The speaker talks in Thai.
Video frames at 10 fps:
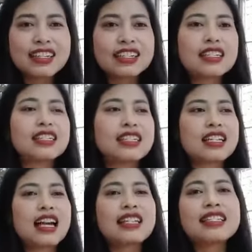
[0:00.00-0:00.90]
เกิด
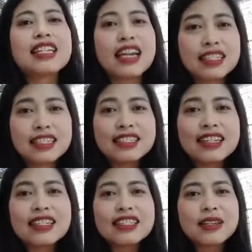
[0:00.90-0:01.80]
การเสียเงินเย
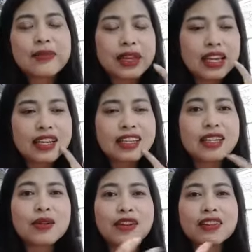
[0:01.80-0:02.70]
อะใช่ไหมยิ
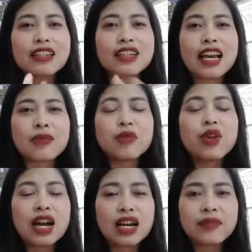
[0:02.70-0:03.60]
งยิงแอดมั่ว
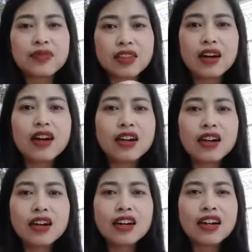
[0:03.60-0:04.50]
เนาะ
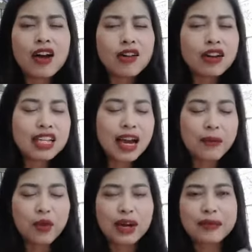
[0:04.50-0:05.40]
เราก็อย่า
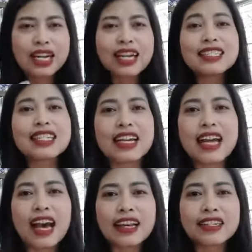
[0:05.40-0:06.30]
มัวมานั่งเสีย
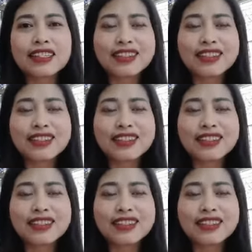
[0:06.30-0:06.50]
ดายเงิน